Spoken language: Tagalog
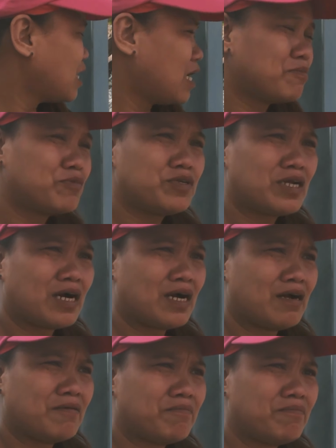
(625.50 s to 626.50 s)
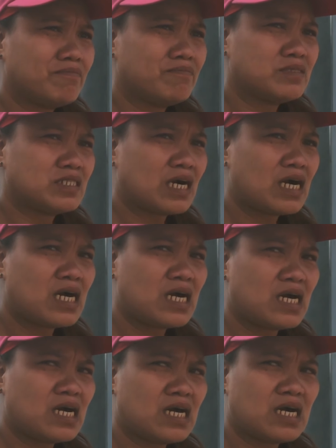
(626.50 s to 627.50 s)
Alam mo na. Tsaka,
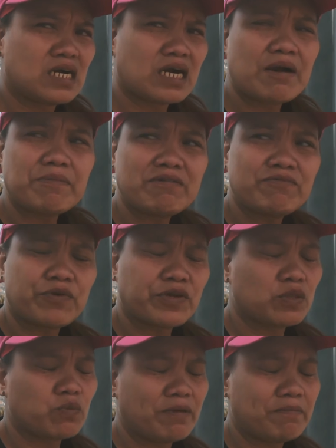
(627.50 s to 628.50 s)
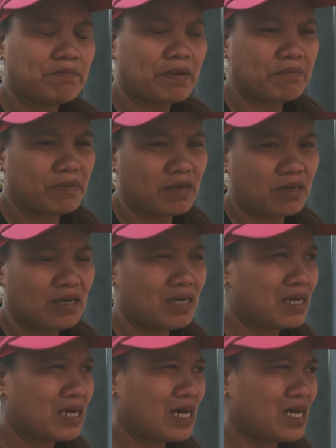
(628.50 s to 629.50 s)
coming fourth wave pa kami,
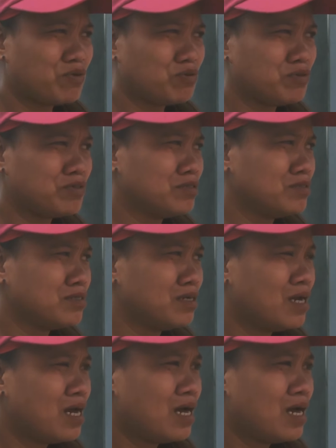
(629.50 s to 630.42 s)
kaya yung,